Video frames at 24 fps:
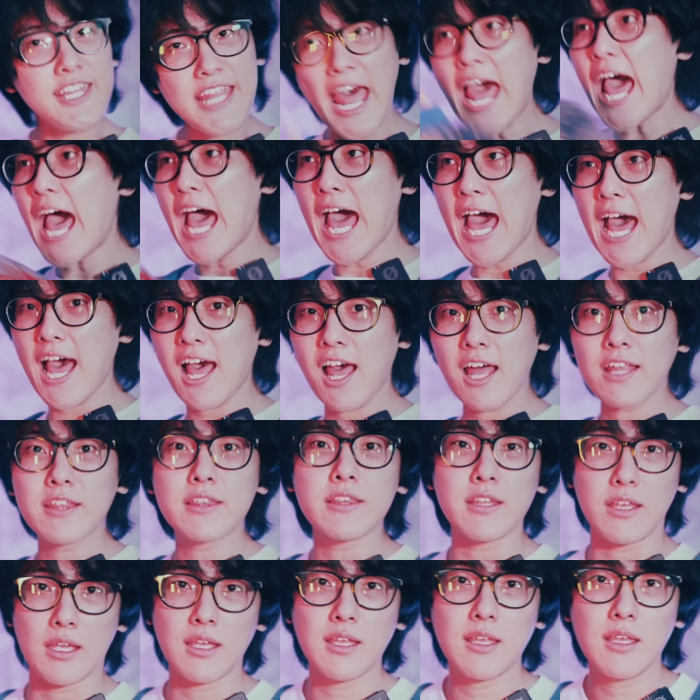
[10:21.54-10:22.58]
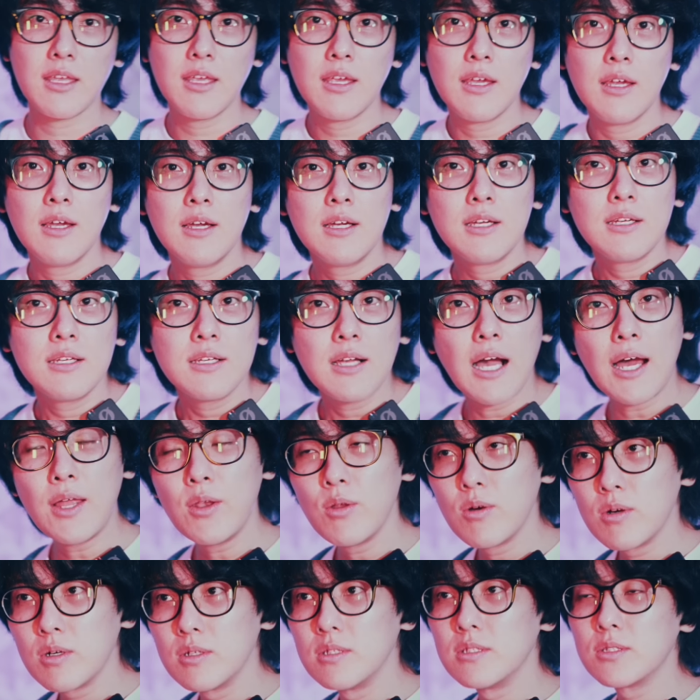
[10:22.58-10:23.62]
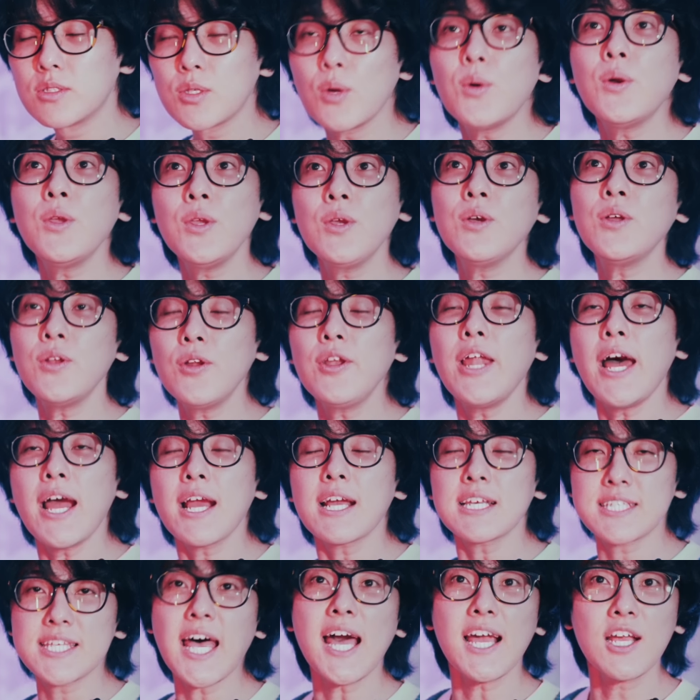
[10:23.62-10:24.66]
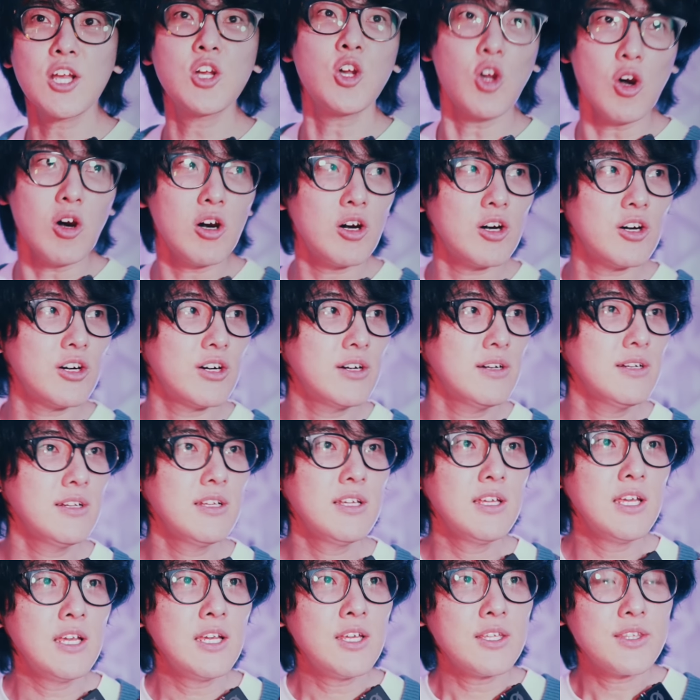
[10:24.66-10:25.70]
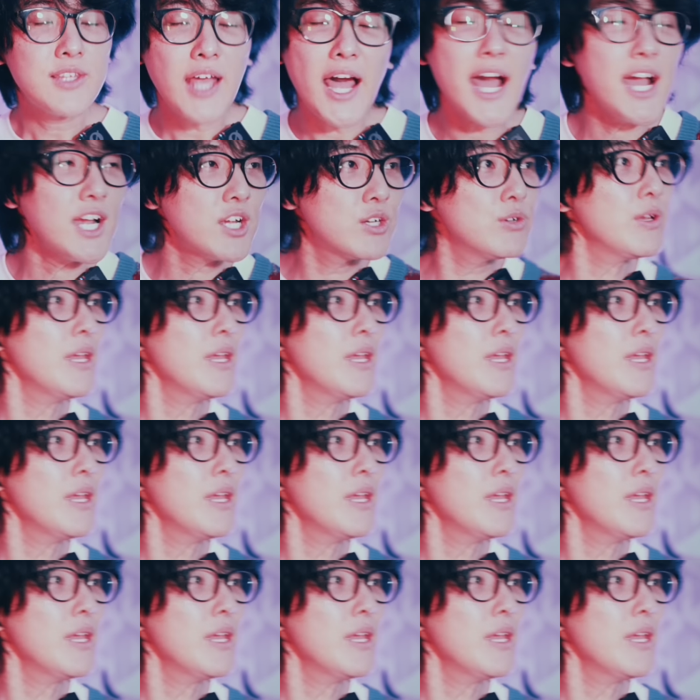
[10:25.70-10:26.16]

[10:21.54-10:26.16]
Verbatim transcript: だーって。あの、そういうのなんか昨今、ダーク